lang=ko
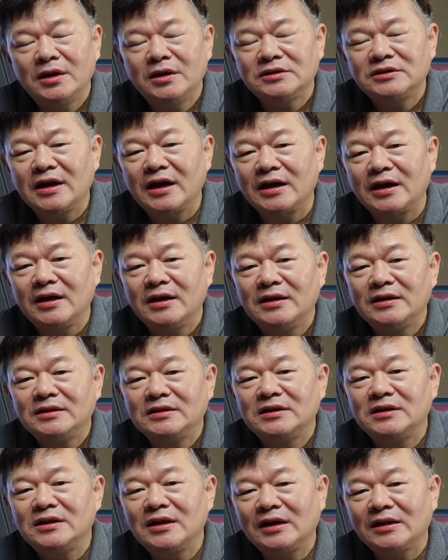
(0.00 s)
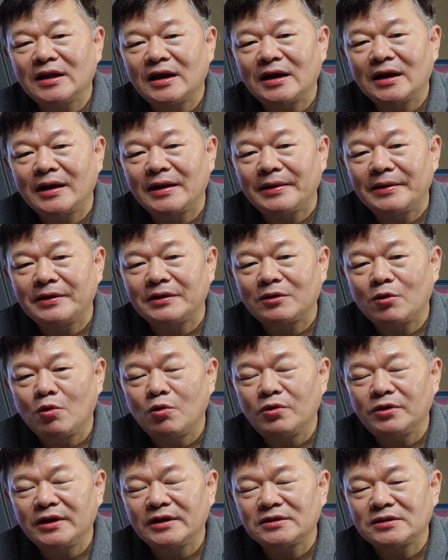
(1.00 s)
자, 길 가다가요
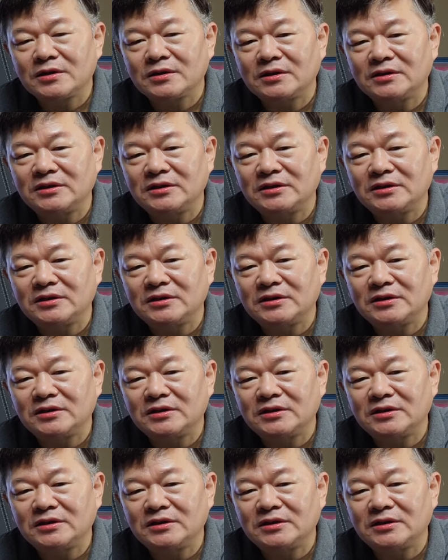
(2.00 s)
공원에서